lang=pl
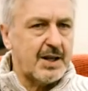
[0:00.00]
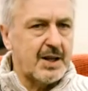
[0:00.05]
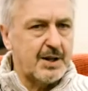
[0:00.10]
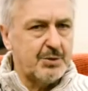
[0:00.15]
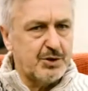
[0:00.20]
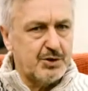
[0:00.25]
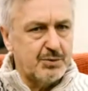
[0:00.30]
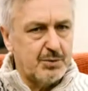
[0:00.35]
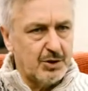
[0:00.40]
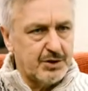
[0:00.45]

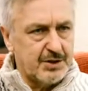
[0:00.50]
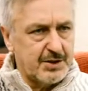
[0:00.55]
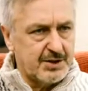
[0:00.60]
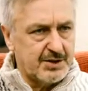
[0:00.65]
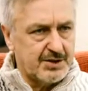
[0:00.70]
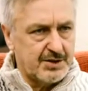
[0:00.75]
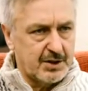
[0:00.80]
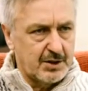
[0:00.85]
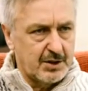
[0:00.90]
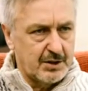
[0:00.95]
Jakbyśmy od
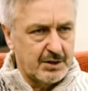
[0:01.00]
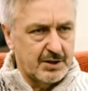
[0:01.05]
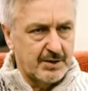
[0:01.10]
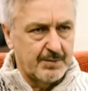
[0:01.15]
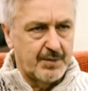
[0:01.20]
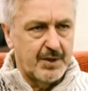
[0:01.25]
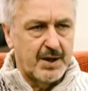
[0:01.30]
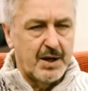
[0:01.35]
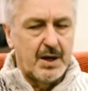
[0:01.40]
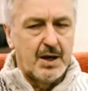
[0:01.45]
tej strony
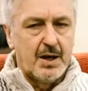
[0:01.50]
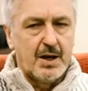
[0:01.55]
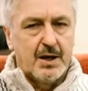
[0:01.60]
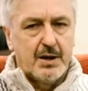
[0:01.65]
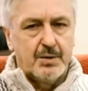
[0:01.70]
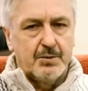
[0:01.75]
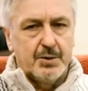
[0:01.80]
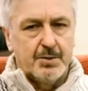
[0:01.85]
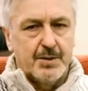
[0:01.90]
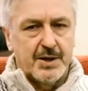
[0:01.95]

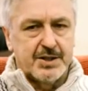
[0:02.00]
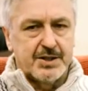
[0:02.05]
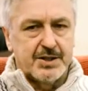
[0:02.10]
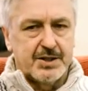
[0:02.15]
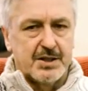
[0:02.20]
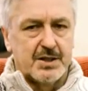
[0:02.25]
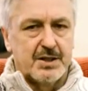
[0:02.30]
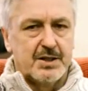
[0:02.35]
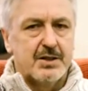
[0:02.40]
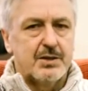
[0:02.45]

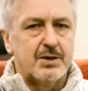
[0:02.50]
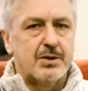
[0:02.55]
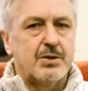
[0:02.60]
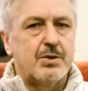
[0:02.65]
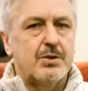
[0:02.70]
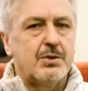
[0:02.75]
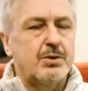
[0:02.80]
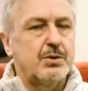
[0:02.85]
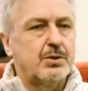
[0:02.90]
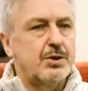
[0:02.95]
popatrzymy, no
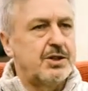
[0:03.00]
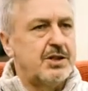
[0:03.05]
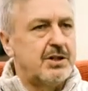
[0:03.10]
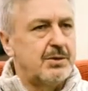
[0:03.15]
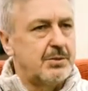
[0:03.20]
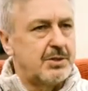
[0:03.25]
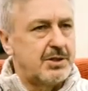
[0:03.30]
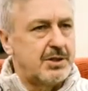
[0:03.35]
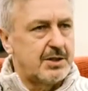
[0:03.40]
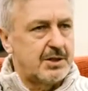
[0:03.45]
to
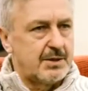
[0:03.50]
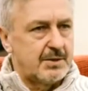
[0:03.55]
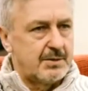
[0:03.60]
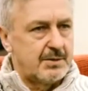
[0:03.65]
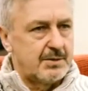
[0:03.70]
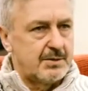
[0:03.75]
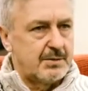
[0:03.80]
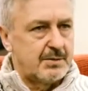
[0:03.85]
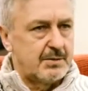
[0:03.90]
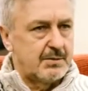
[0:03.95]
różnimy się.
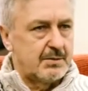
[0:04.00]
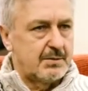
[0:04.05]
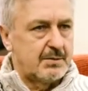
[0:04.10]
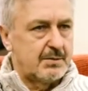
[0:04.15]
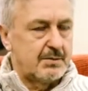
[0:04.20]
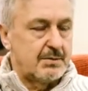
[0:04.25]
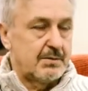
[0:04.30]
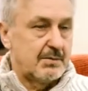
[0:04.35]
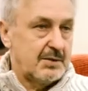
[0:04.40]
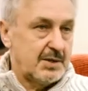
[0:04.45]

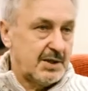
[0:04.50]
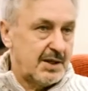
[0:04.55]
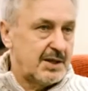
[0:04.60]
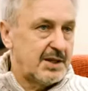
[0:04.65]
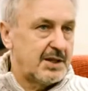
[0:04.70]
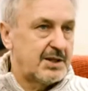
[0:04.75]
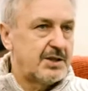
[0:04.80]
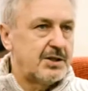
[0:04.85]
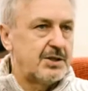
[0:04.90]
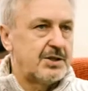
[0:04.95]

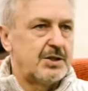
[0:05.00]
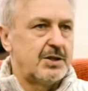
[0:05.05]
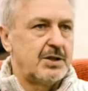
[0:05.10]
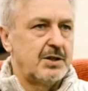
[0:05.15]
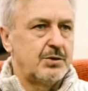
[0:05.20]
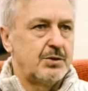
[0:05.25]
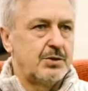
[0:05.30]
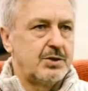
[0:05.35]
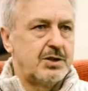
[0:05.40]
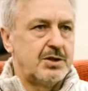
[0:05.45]

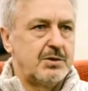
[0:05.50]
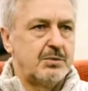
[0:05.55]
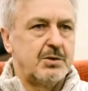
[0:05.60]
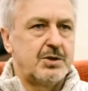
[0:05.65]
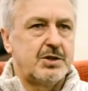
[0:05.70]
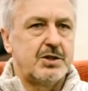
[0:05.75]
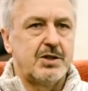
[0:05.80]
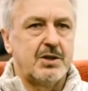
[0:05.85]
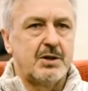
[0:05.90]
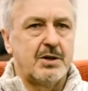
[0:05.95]
Genetycznie
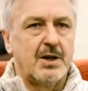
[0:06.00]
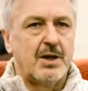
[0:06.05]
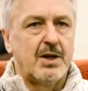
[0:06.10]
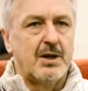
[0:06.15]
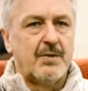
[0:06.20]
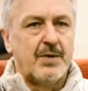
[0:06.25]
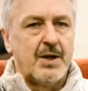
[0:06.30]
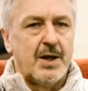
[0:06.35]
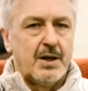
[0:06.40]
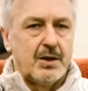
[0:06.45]
różnimy się,
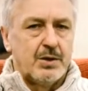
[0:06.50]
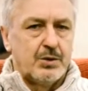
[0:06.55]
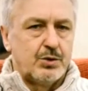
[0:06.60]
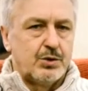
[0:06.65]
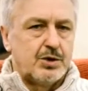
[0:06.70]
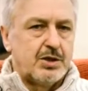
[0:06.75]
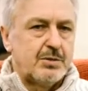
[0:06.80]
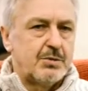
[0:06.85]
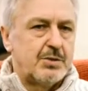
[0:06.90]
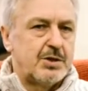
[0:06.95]

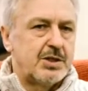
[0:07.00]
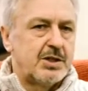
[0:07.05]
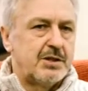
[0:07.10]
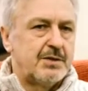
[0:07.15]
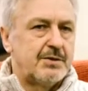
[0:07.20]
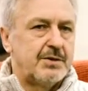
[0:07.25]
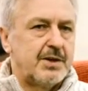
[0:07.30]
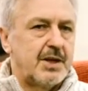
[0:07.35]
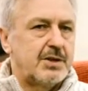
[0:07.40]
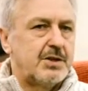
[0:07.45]
różnimy się
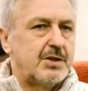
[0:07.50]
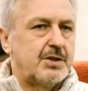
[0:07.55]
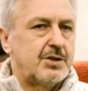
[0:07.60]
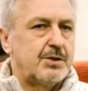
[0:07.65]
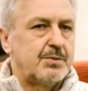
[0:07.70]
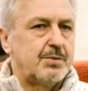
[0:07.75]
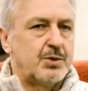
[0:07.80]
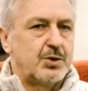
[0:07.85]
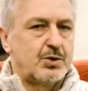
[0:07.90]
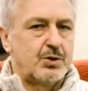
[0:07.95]
w jakiś
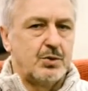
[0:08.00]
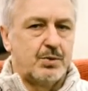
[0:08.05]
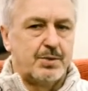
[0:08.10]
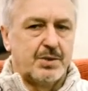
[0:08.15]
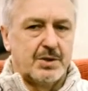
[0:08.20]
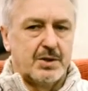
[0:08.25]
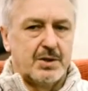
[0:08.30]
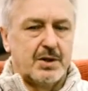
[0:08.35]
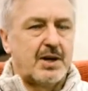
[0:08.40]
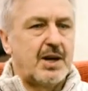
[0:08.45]
sposób
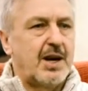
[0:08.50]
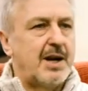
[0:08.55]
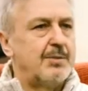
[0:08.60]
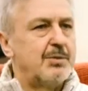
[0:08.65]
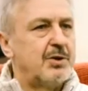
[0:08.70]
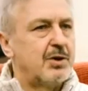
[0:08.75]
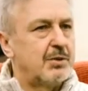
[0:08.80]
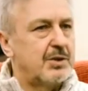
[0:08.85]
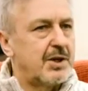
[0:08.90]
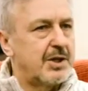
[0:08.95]
e,
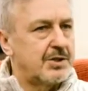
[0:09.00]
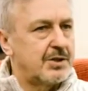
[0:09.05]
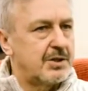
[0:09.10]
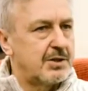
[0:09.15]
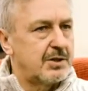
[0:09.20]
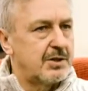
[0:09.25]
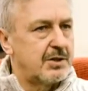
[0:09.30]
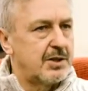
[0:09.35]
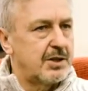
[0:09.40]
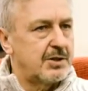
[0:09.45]
chemią
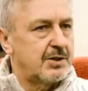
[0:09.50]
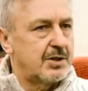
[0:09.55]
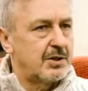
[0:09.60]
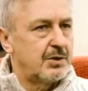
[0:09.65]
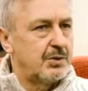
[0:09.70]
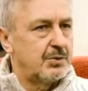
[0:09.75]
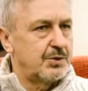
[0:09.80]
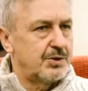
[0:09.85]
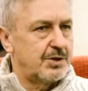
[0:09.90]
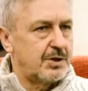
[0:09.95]
naszych,
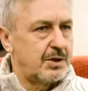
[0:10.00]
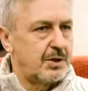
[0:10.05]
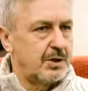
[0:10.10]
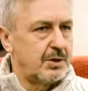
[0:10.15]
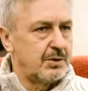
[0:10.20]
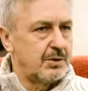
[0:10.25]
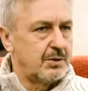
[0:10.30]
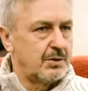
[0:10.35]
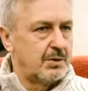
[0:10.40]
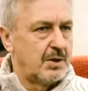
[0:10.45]
naszego
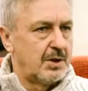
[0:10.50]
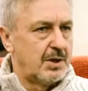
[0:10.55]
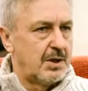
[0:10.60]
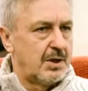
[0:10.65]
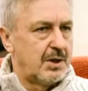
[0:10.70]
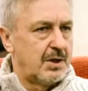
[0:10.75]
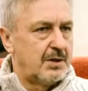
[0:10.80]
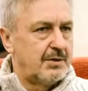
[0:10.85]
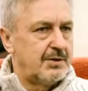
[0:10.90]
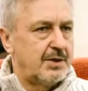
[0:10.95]
ustroju,
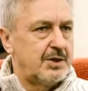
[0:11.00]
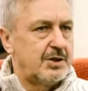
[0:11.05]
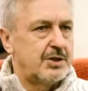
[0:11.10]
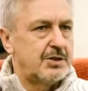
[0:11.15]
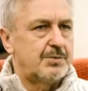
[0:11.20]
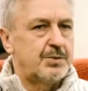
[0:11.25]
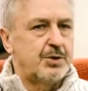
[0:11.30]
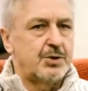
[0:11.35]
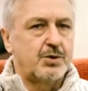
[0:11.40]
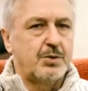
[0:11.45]
w jakiś
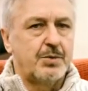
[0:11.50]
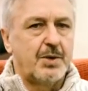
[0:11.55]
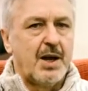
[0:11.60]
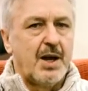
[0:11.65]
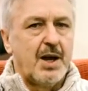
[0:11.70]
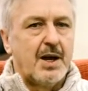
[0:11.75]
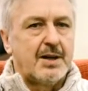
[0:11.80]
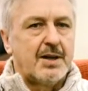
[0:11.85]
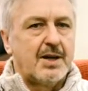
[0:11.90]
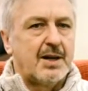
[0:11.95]
sposób
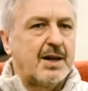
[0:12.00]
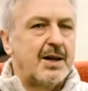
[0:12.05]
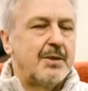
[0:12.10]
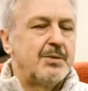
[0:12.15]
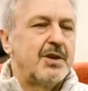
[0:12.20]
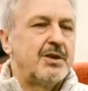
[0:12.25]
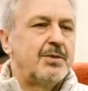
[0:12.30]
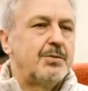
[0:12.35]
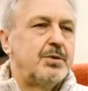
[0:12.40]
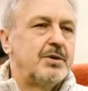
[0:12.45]
ta
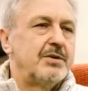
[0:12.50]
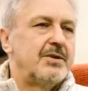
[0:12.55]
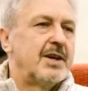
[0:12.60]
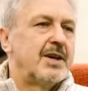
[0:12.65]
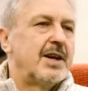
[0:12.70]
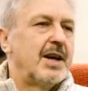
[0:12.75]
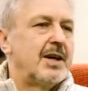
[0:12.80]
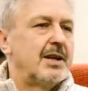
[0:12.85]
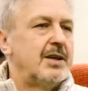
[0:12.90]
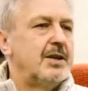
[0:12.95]
chemia wpływa
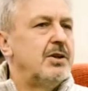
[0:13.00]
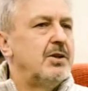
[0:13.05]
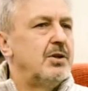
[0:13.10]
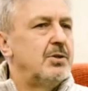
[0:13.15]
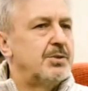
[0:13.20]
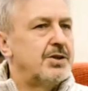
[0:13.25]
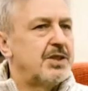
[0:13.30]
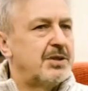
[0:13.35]
na inną